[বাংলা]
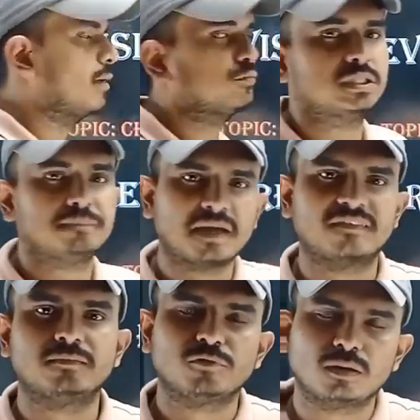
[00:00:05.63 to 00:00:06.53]
আমার নাম হচ্ছে
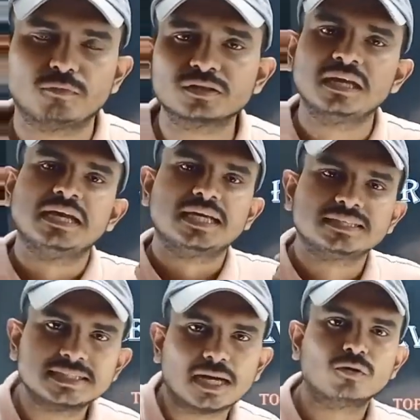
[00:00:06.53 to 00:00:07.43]
পাভেল মোহাম্মদ
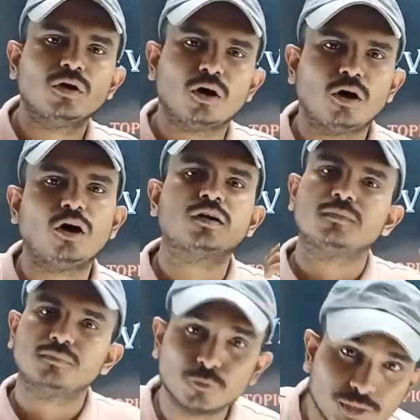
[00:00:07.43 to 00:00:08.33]
জিয়াউল হক
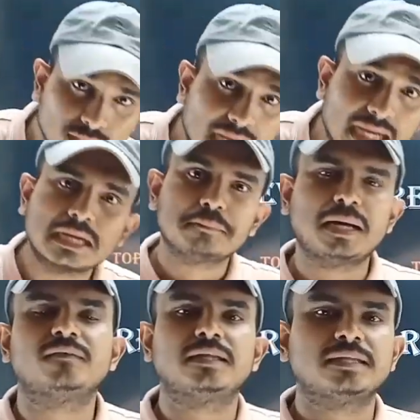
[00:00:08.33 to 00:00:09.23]
ভুইয়া
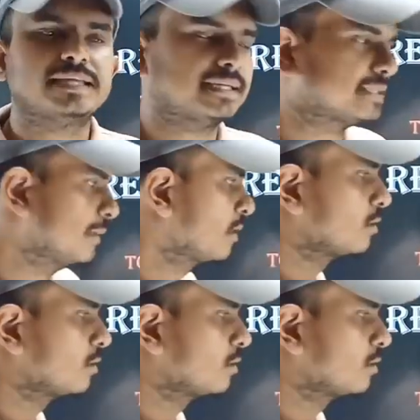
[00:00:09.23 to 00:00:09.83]
পাভেল ঠিক আছে